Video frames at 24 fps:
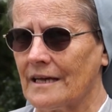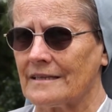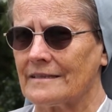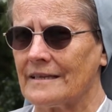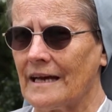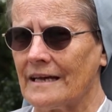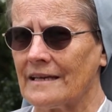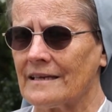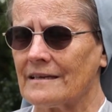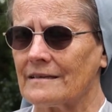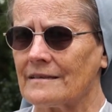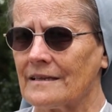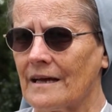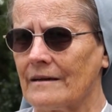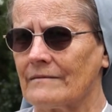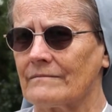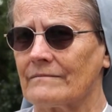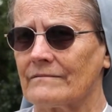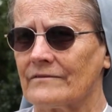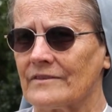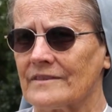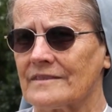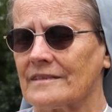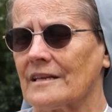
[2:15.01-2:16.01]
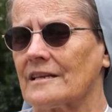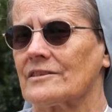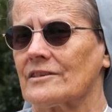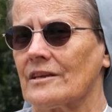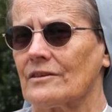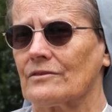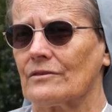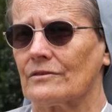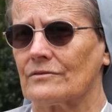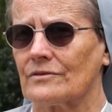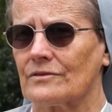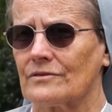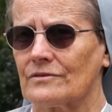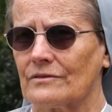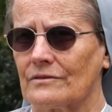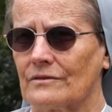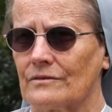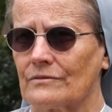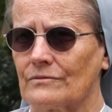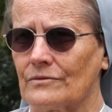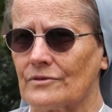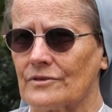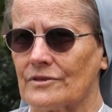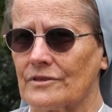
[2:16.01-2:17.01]
daje nam
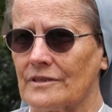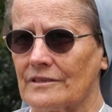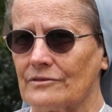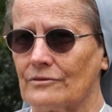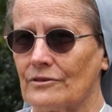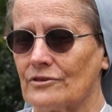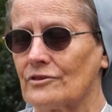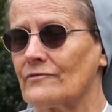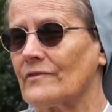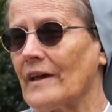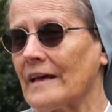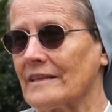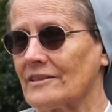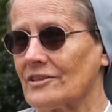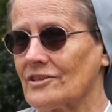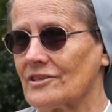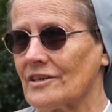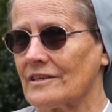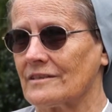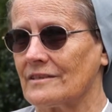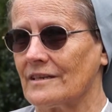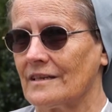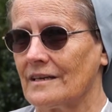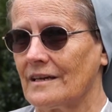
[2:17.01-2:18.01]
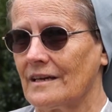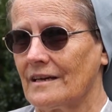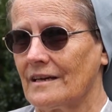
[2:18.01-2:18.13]
wystarczająco różnych doświadczeń,